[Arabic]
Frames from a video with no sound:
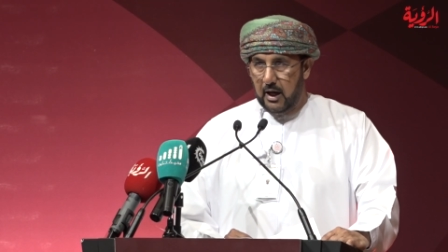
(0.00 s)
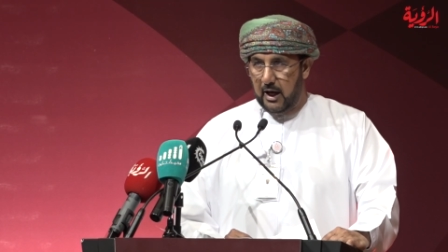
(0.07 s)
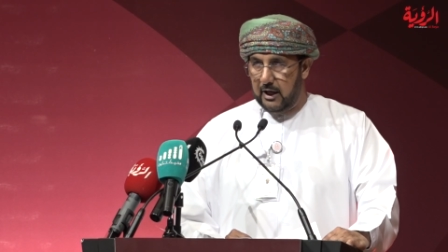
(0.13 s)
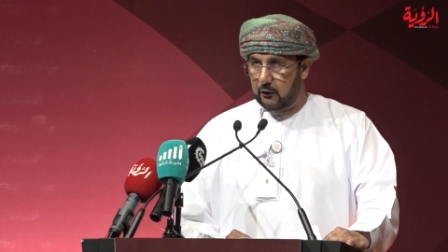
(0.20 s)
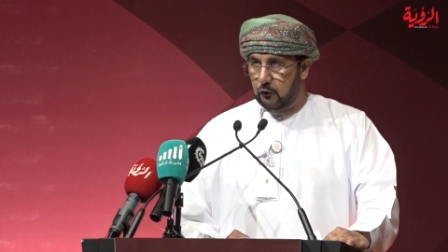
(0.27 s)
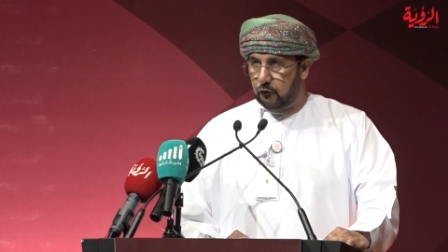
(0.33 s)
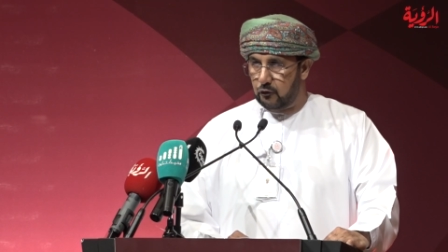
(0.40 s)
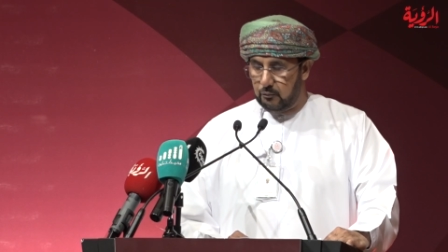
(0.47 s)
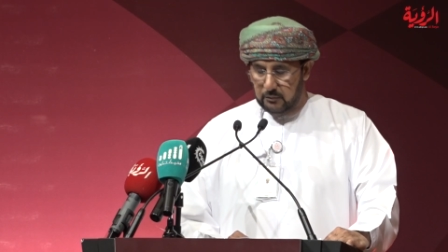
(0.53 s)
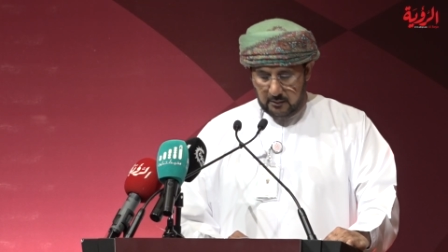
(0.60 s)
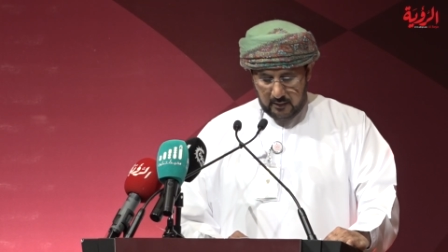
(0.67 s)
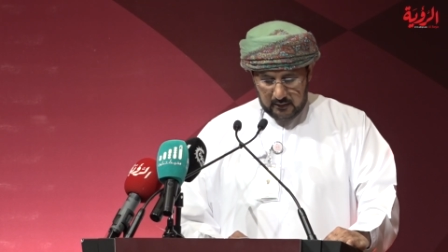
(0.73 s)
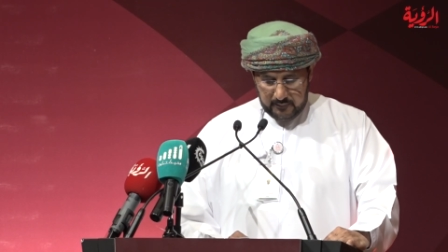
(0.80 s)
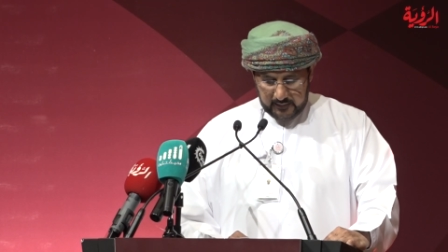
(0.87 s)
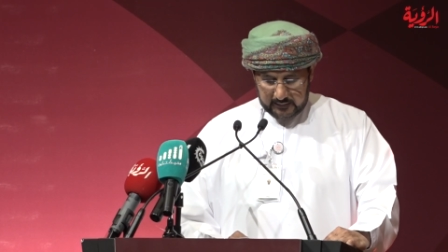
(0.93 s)
حيث
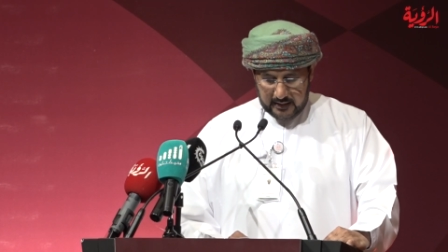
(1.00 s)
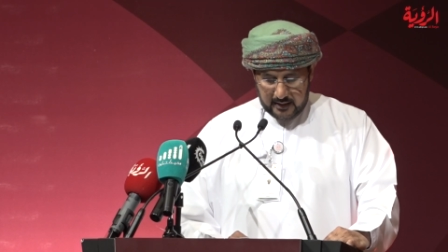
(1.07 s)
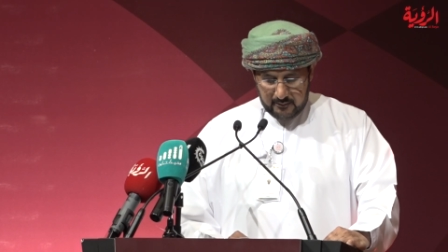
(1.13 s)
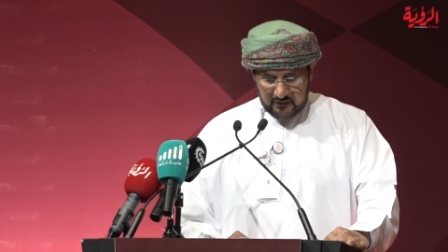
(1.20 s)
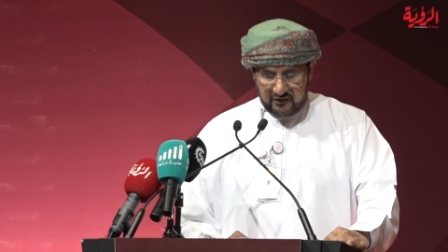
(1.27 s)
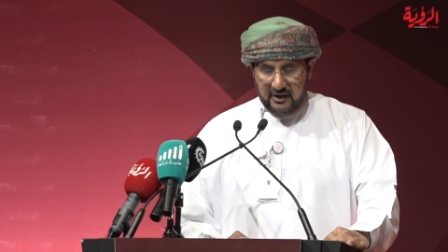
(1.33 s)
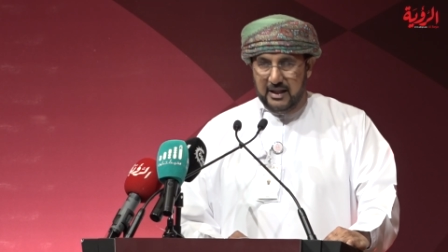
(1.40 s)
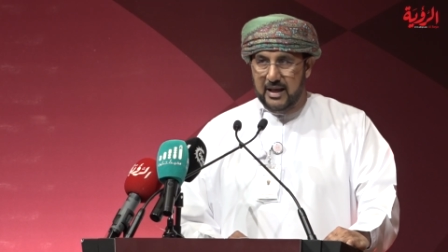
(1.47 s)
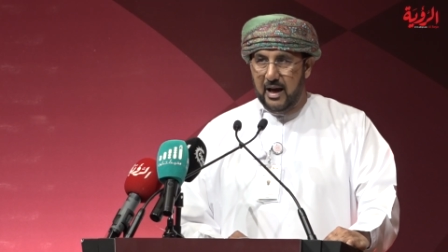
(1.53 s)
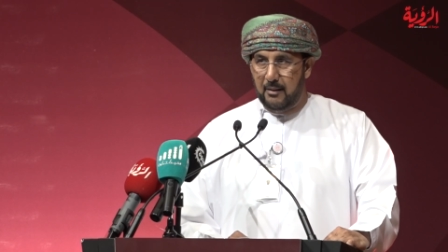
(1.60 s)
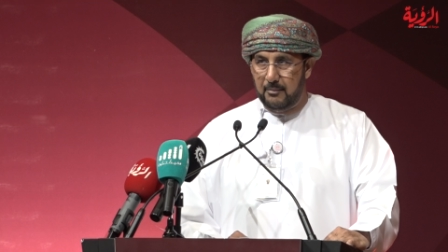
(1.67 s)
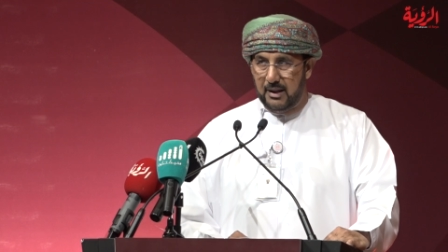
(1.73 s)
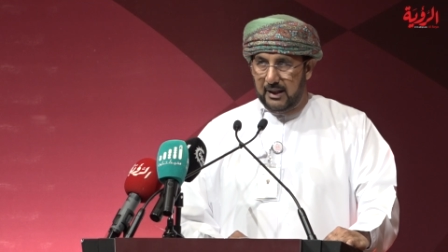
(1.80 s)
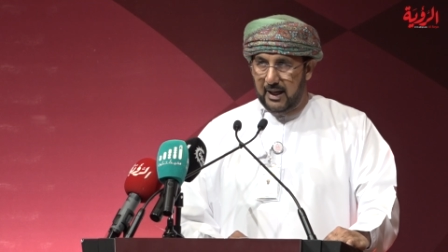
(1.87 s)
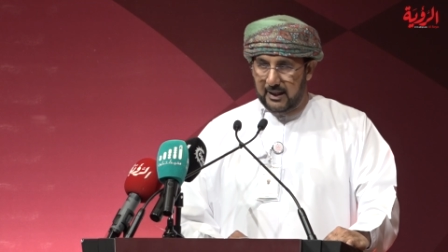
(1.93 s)
صمم البرنامج
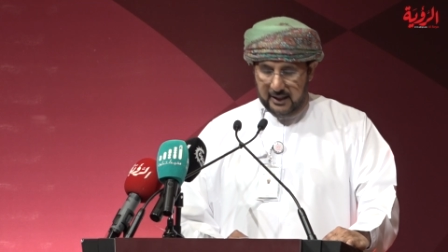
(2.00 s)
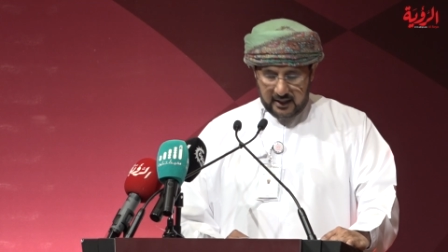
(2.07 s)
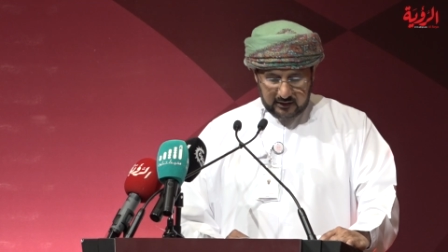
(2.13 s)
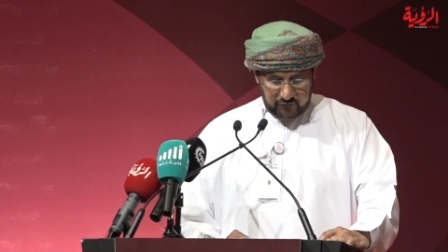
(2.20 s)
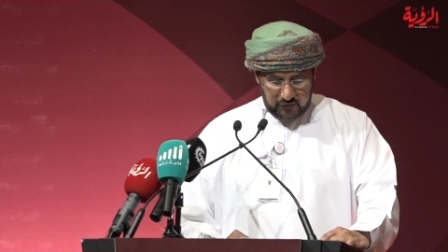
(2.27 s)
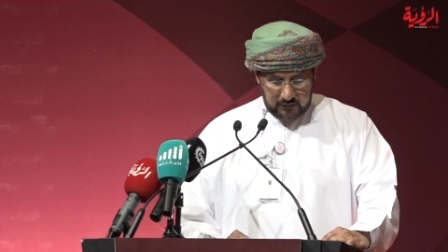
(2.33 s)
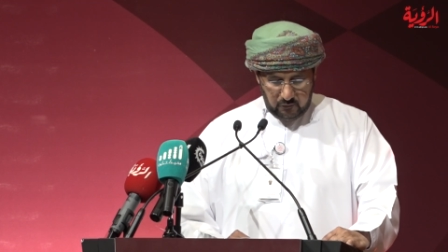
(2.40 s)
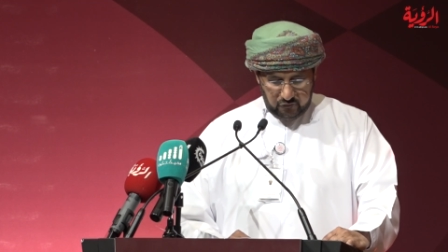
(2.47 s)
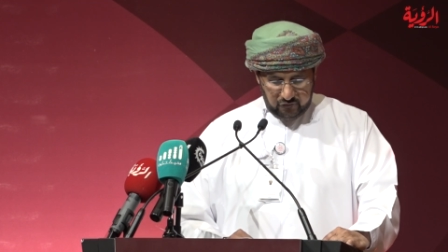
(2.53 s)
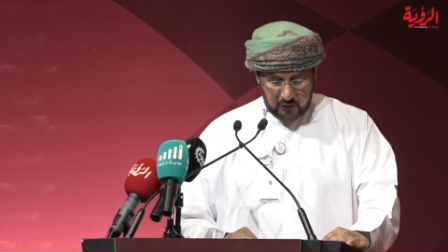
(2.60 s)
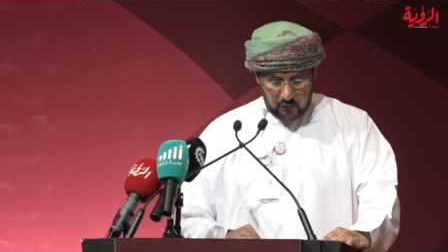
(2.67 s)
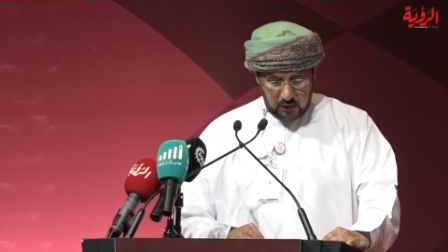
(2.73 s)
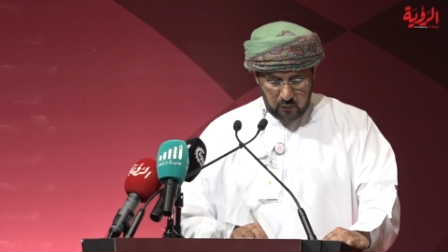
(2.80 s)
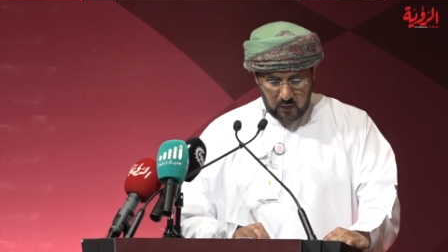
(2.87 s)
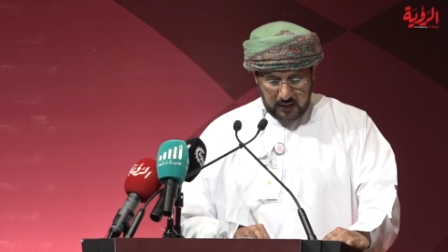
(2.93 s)
ليعمل على رفع
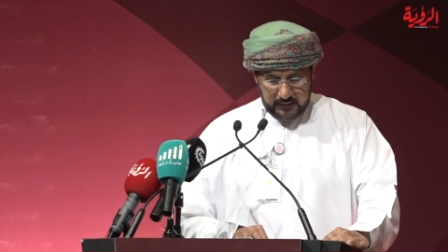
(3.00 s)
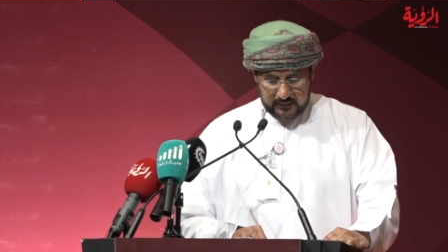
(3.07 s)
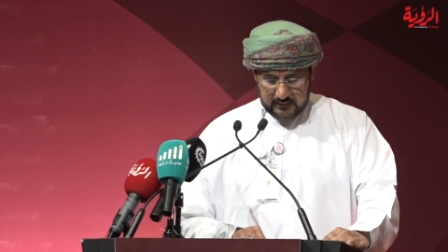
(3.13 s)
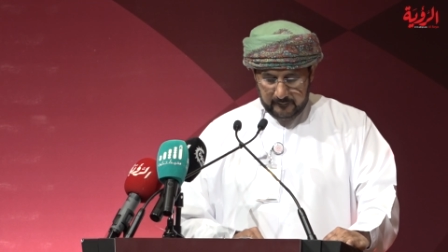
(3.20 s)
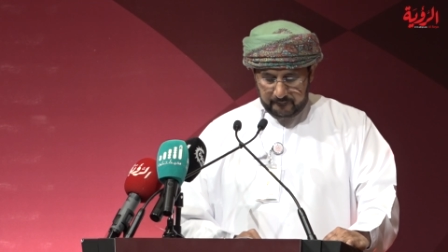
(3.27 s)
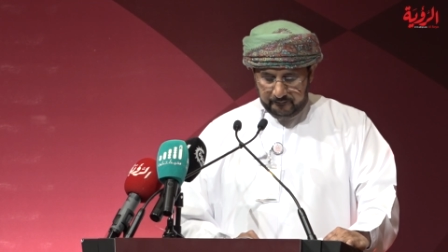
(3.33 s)
مستوى الوعي